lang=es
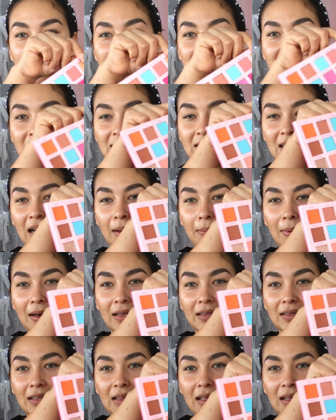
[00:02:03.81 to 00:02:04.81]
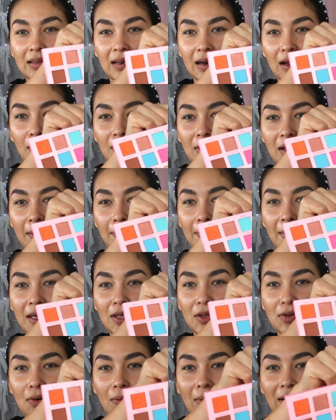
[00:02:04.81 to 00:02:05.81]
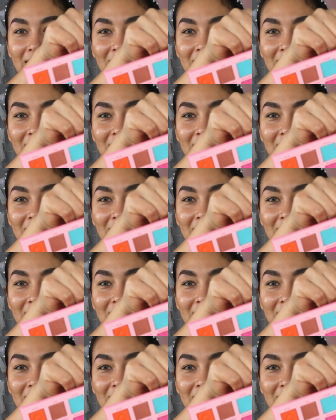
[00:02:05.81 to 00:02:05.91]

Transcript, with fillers: Es esta la paletita, trae un espejito